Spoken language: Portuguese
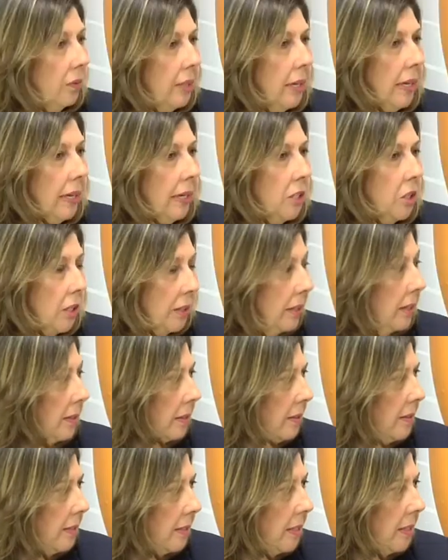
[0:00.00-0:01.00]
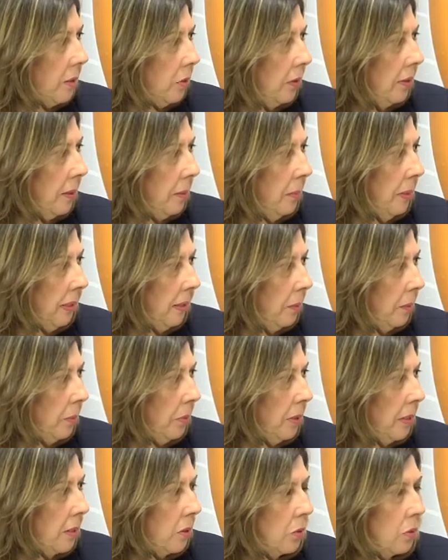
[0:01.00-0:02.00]
tem, já está crescendo a demanda
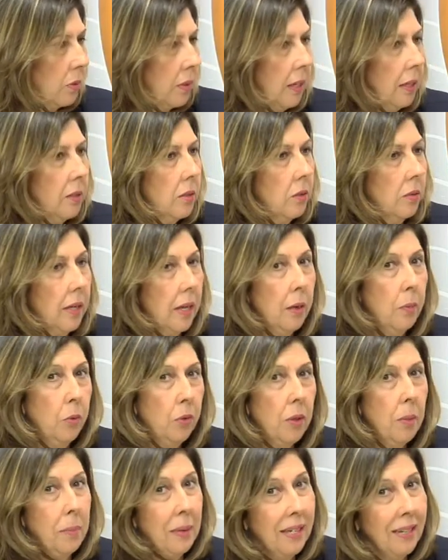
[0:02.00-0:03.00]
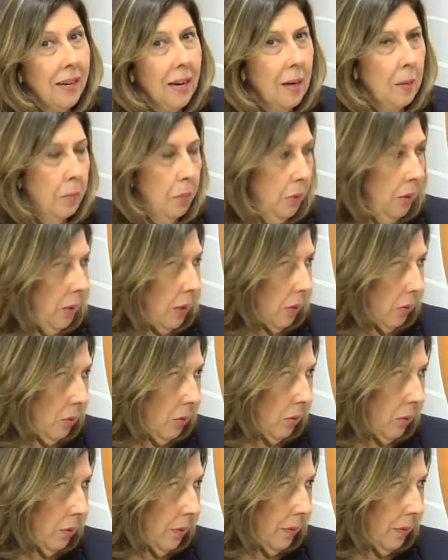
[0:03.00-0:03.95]
por isso. O que eles não querem muito é pagar por isso.